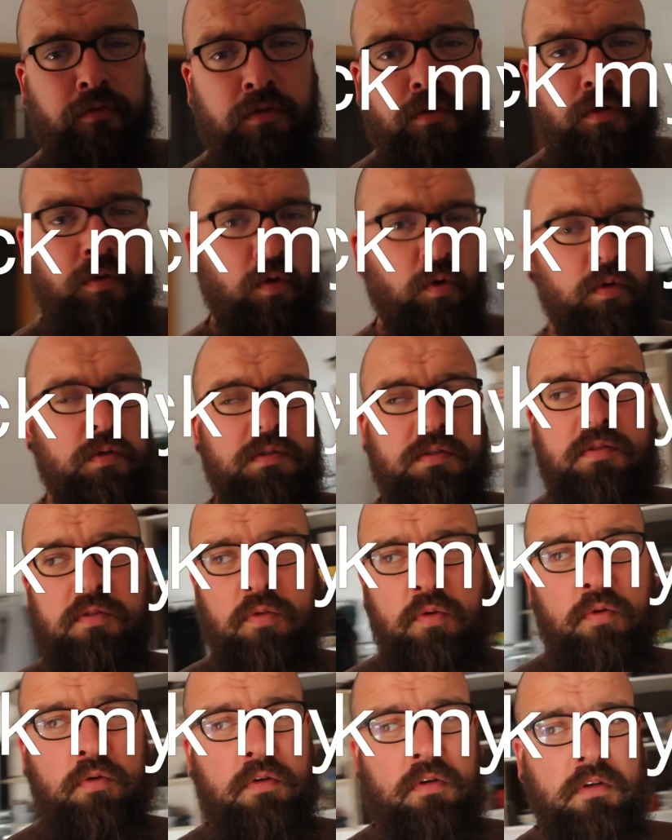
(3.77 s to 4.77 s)
wird kurz
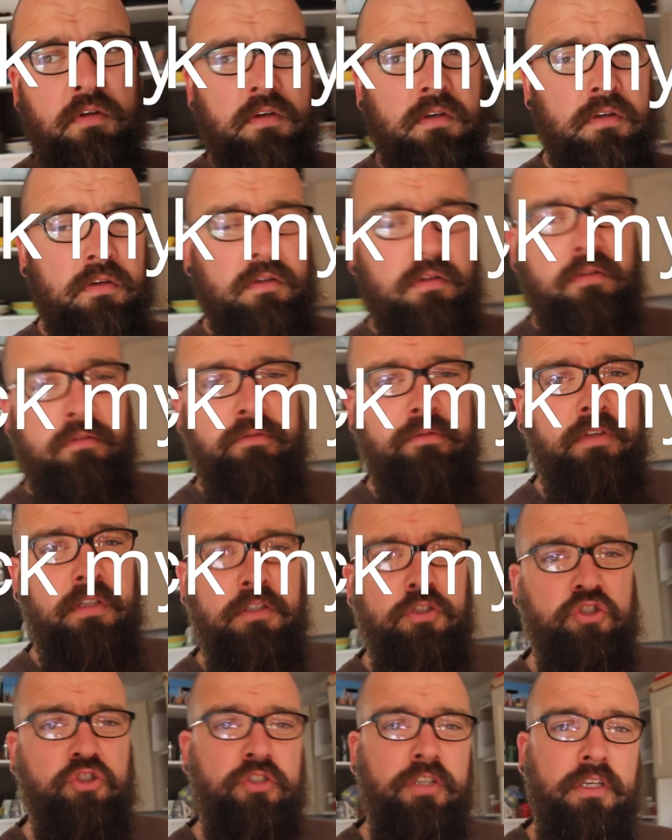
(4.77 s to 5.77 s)
und ohne
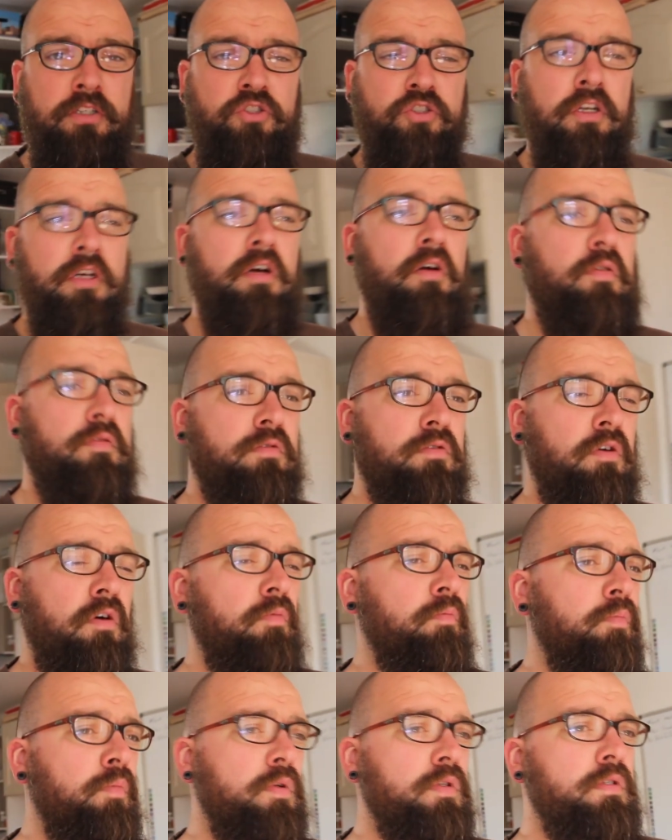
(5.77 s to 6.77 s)
viel Schnickschnack
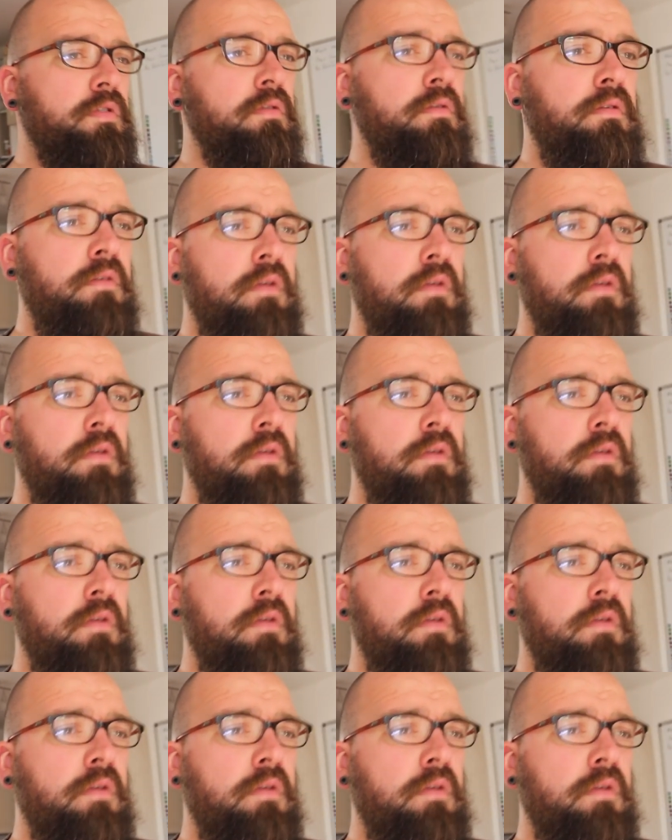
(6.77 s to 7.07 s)
auskommen müssen.